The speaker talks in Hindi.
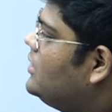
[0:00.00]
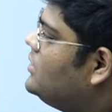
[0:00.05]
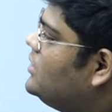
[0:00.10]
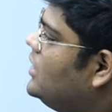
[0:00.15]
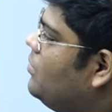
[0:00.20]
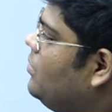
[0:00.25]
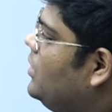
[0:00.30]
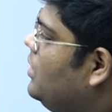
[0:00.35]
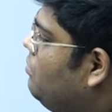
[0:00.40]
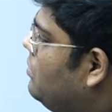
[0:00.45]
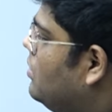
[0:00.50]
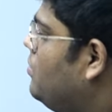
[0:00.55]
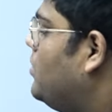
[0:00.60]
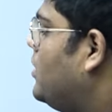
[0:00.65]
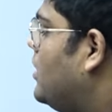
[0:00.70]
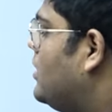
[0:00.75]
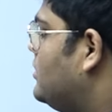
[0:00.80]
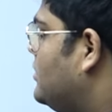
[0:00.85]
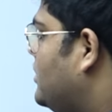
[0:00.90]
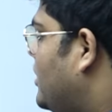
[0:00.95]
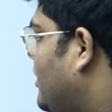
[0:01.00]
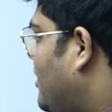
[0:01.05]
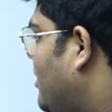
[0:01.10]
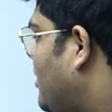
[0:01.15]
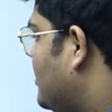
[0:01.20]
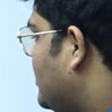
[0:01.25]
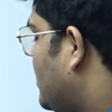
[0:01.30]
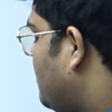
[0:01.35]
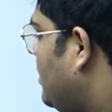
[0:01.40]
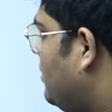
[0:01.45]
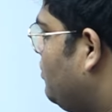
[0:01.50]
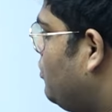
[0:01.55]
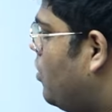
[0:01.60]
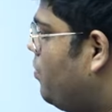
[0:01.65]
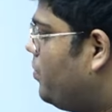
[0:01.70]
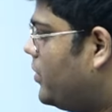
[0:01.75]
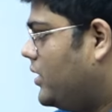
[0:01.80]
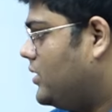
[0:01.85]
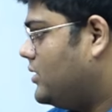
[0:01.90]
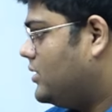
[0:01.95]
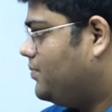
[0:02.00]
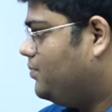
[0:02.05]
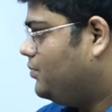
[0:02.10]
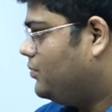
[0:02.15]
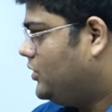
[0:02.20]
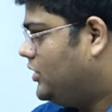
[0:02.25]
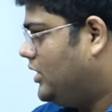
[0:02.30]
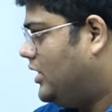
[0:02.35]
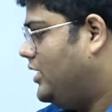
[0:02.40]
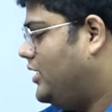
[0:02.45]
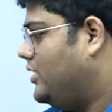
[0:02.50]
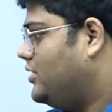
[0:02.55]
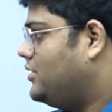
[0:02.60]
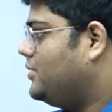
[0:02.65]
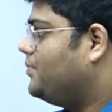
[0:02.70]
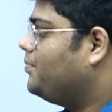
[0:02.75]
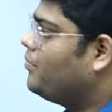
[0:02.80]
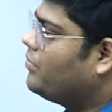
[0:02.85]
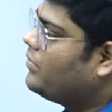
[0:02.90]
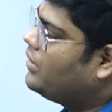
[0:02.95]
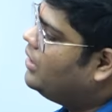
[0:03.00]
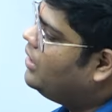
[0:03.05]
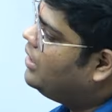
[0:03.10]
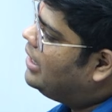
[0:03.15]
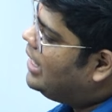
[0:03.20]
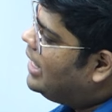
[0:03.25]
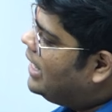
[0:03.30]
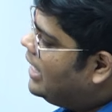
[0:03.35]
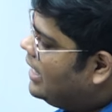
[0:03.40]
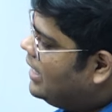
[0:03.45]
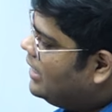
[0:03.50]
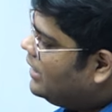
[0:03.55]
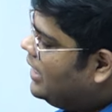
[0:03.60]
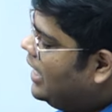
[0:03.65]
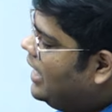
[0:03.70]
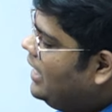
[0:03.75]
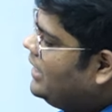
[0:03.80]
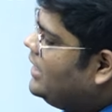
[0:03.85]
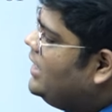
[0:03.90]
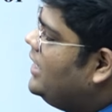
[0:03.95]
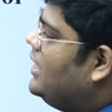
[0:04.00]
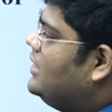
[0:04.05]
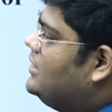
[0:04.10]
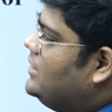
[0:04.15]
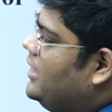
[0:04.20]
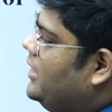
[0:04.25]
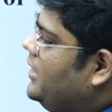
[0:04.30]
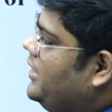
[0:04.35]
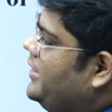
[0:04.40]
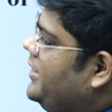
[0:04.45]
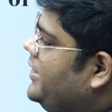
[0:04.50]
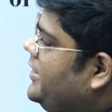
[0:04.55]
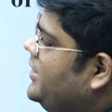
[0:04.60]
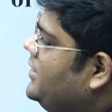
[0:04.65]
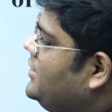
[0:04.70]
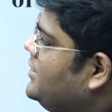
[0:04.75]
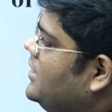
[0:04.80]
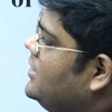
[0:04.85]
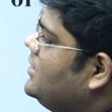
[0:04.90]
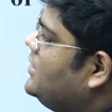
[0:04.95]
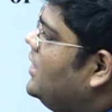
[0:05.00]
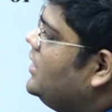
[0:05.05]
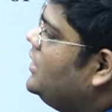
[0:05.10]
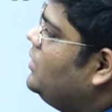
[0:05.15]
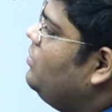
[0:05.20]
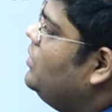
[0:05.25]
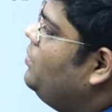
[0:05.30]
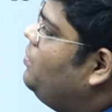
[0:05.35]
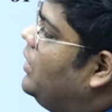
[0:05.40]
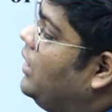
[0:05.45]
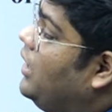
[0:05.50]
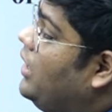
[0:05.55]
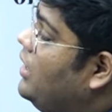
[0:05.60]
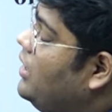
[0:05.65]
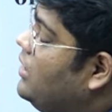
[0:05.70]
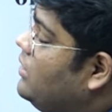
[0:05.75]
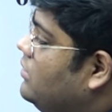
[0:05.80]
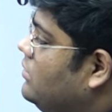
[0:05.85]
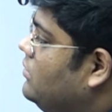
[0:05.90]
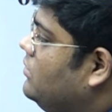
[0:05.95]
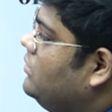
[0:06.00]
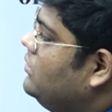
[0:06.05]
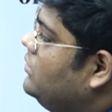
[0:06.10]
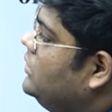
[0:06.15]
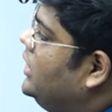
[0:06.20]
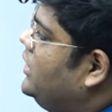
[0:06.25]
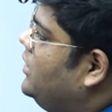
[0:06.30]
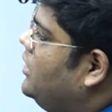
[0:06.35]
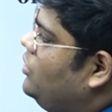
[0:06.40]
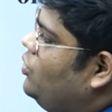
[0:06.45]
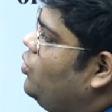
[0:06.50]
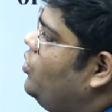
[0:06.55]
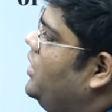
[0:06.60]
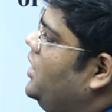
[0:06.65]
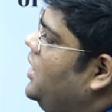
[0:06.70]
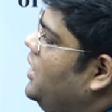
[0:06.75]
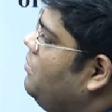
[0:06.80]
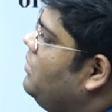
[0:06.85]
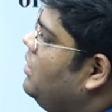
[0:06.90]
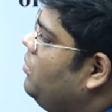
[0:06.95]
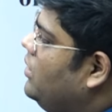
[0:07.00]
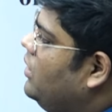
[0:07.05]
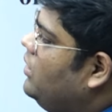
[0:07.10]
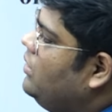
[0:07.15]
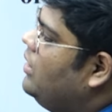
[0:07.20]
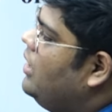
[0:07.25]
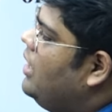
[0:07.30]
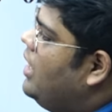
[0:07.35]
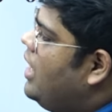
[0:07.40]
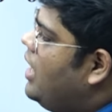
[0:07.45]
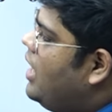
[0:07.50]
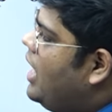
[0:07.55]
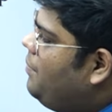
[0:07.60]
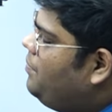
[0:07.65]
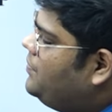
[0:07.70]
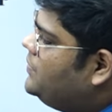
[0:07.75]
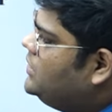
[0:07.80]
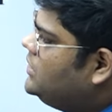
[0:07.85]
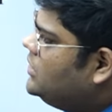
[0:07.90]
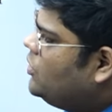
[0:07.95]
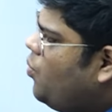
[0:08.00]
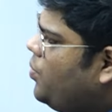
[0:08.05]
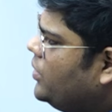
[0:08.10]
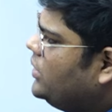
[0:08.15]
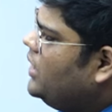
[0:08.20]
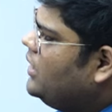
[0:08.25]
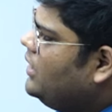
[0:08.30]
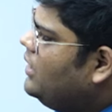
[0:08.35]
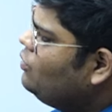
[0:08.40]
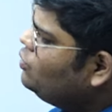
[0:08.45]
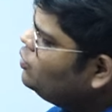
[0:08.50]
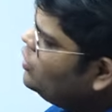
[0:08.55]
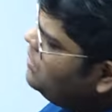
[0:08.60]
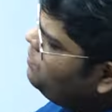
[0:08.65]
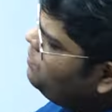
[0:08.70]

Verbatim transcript: असेंबली बम कांड सेंट्रल असेंबली बॉम्ब केस चलिए जी क्या किया जाए इसके साथ में बड़ा दिक्कत हो गई है मामला अब जिसको पता है ना उसके